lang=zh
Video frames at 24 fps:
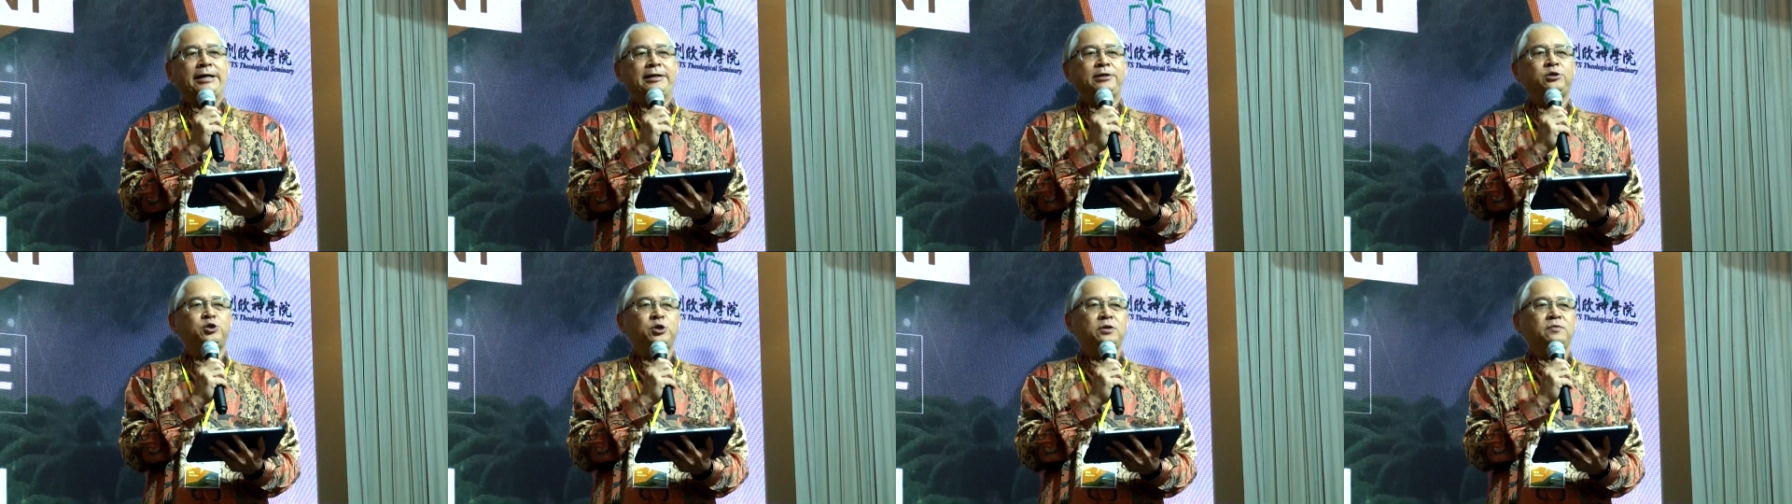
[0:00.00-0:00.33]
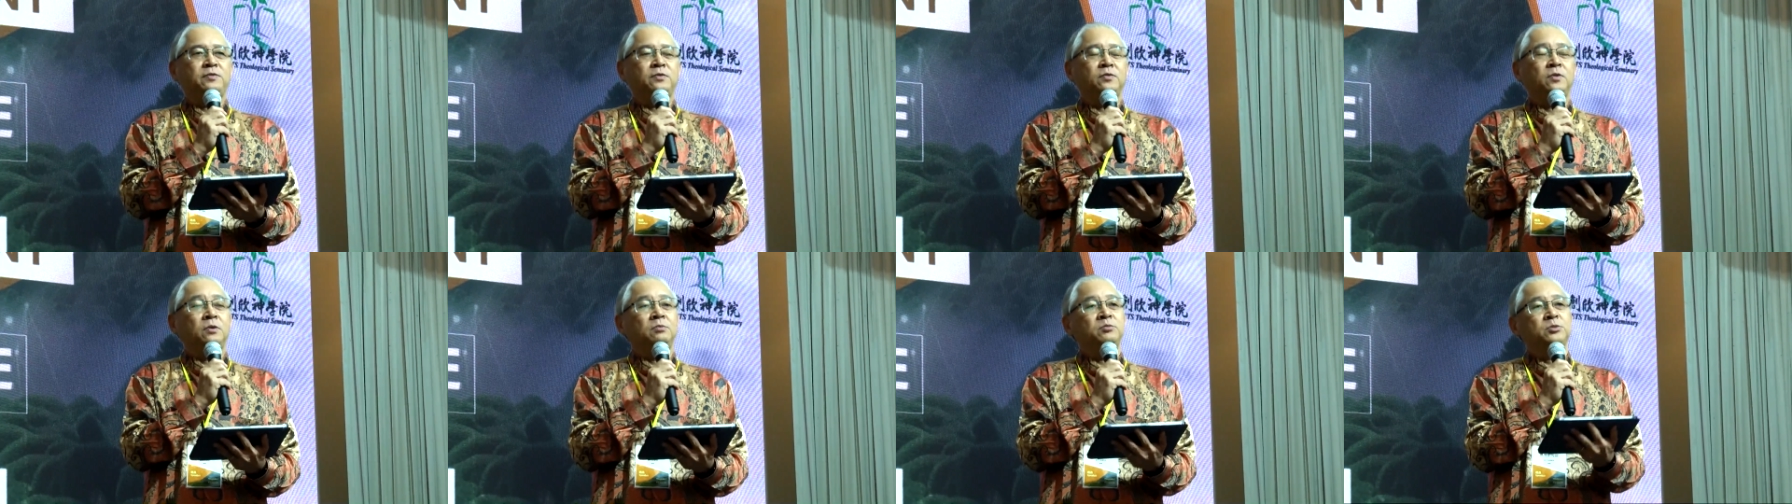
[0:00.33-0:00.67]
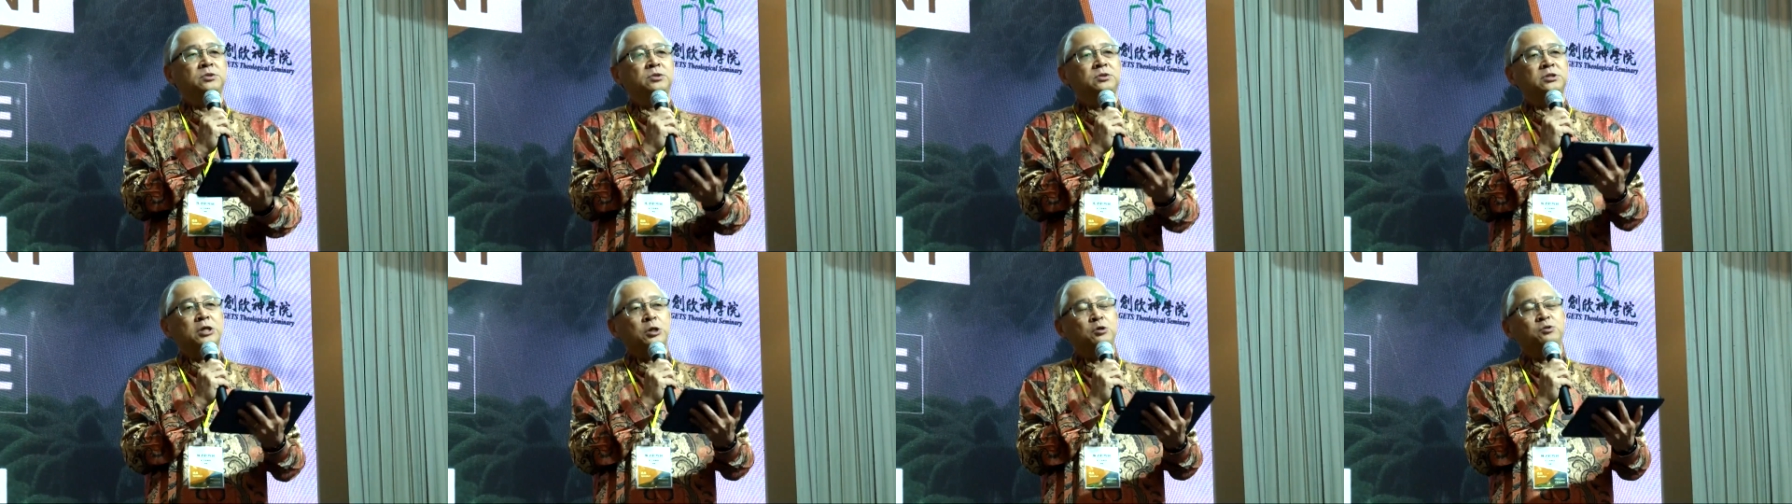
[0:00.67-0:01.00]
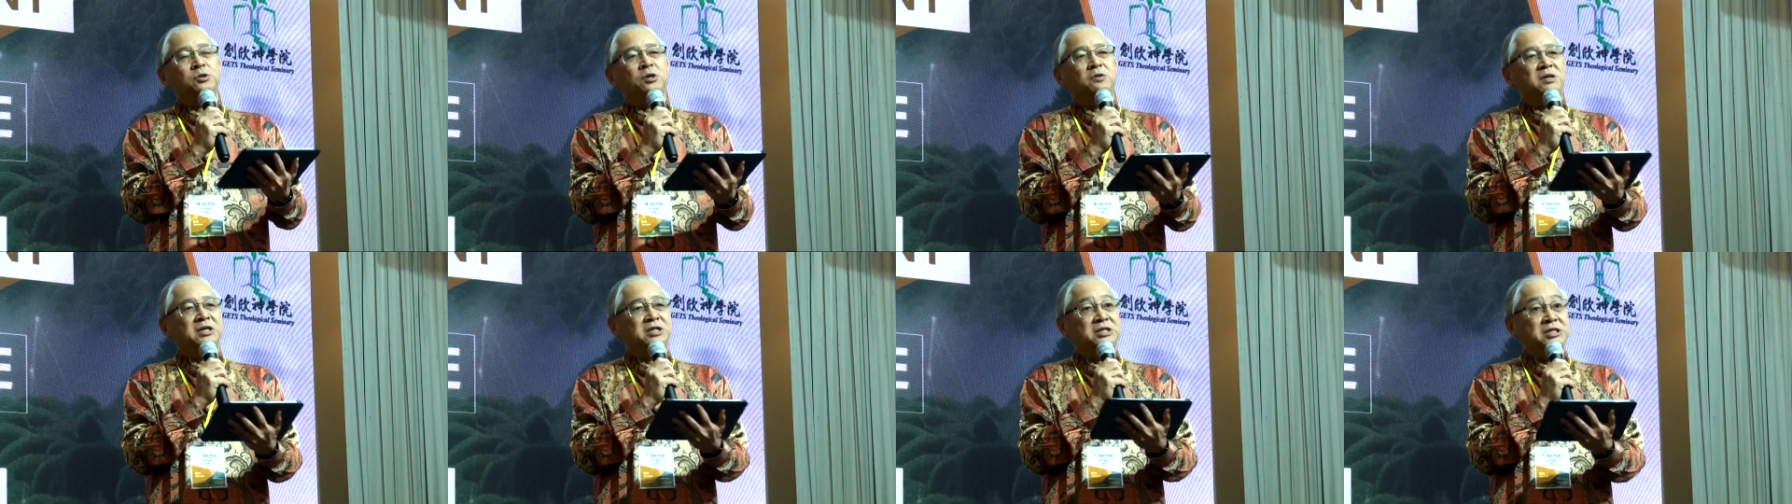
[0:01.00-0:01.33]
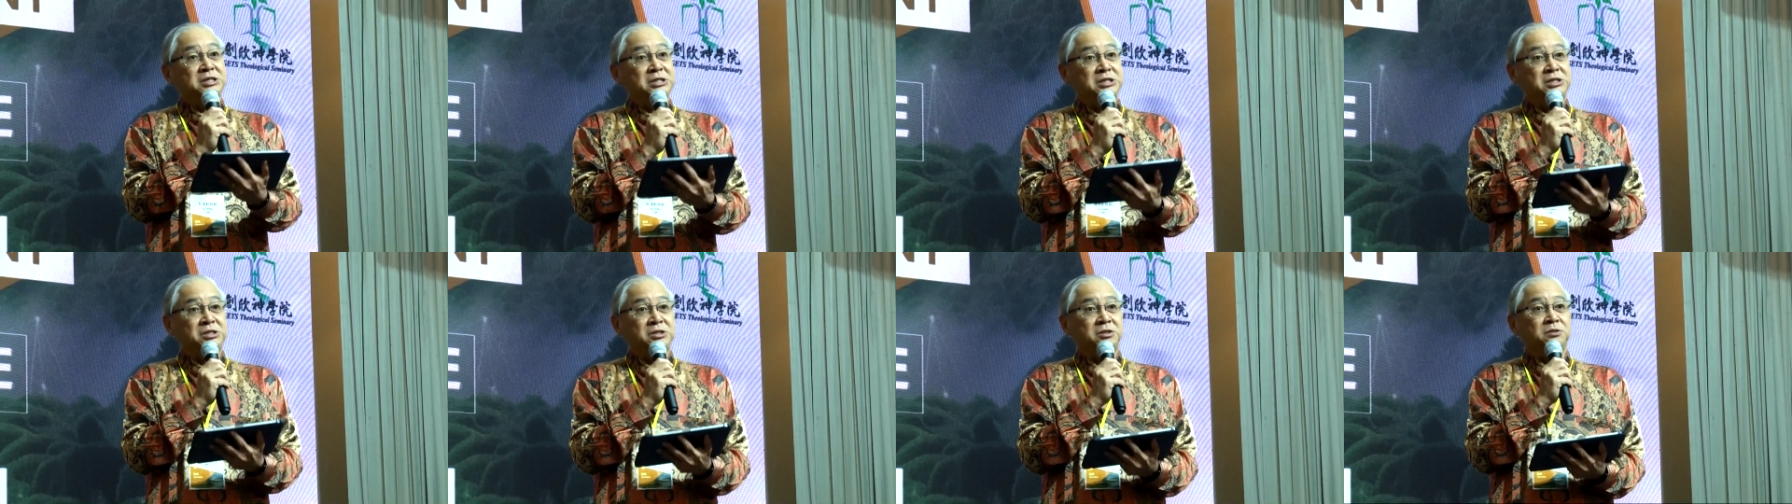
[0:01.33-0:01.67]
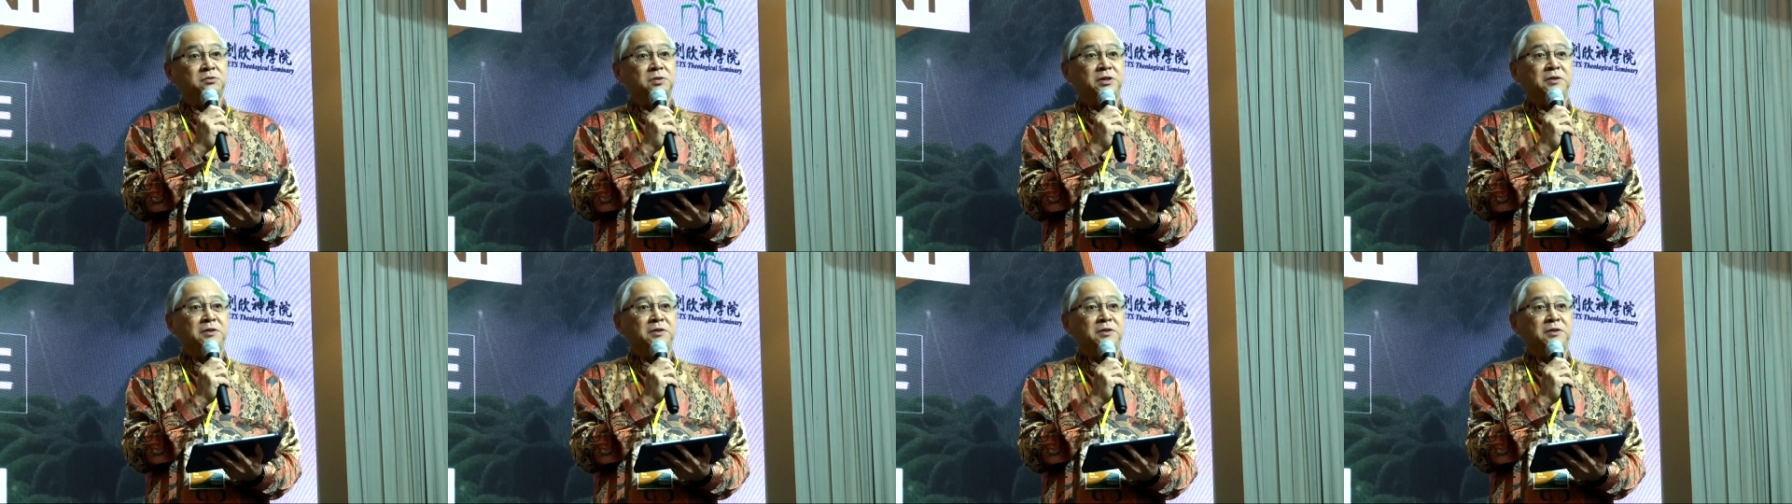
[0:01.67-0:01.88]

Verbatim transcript: 政。我们神学院有一个基金会，